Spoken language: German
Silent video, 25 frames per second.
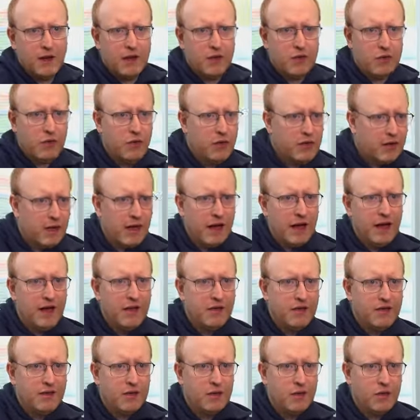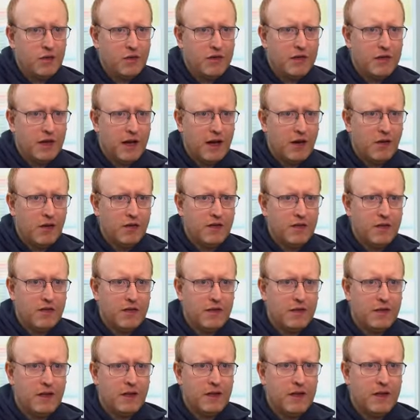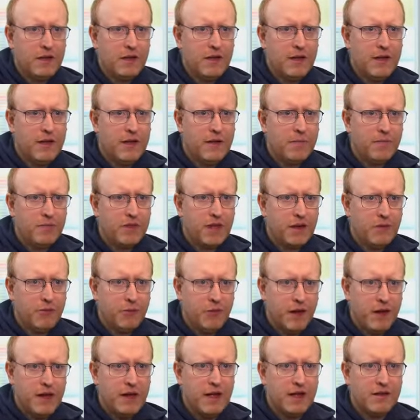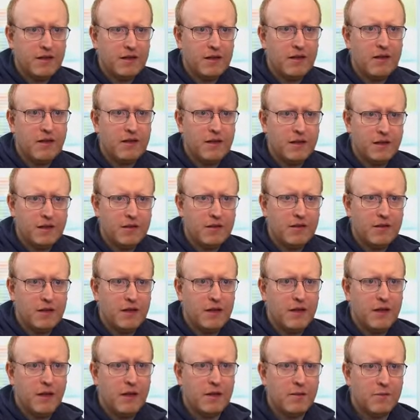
natürlich reiße und die rausziehe, dann verletze ich das Tier